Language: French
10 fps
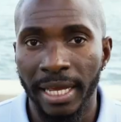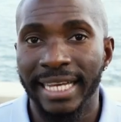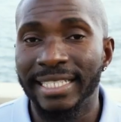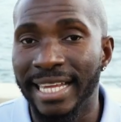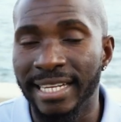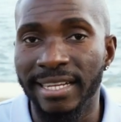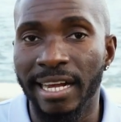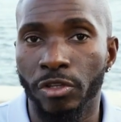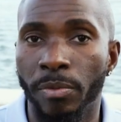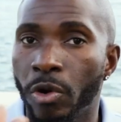Et c'est
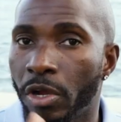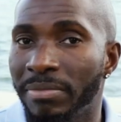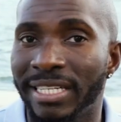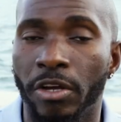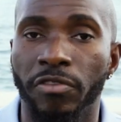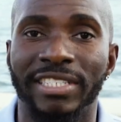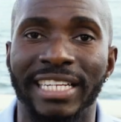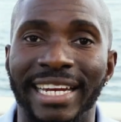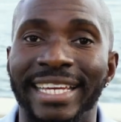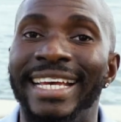exactement comme ça que
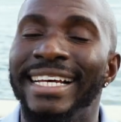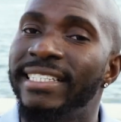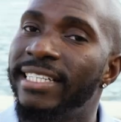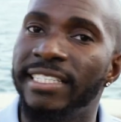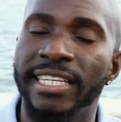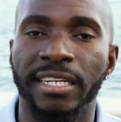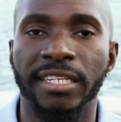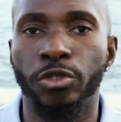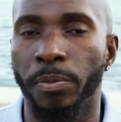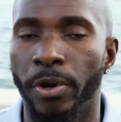vous allez saisir
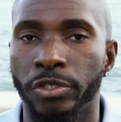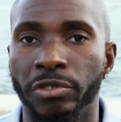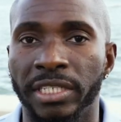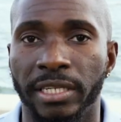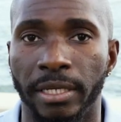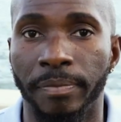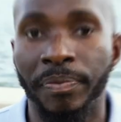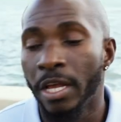des opportunités.